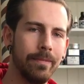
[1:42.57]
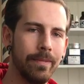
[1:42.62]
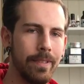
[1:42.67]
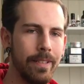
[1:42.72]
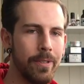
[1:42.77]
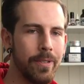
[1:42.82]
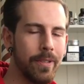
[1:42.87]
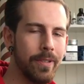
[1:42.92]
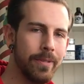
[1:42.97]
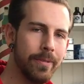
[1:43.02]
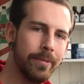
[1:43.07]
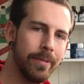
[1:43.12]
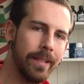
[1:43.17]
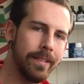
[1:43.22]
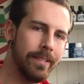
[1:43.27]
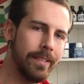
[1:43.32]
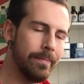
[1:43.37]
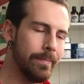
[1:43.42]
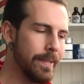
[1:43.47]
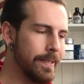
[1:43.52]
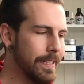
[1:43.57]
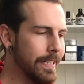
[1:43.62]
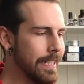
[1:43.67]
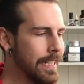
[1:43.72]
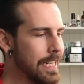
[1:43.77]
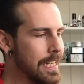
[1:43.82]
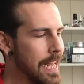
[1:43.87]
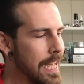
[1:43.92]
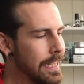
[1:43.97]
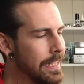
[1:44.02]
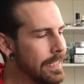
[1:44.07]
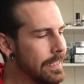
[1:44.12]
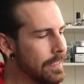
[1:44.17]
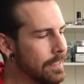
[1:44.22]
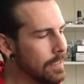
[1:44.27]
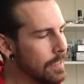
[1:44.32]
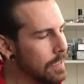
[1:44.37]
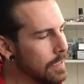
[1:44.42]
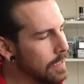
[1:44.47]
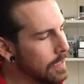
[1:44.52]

Man sieht schon so, dass die ein bisschen glänzt.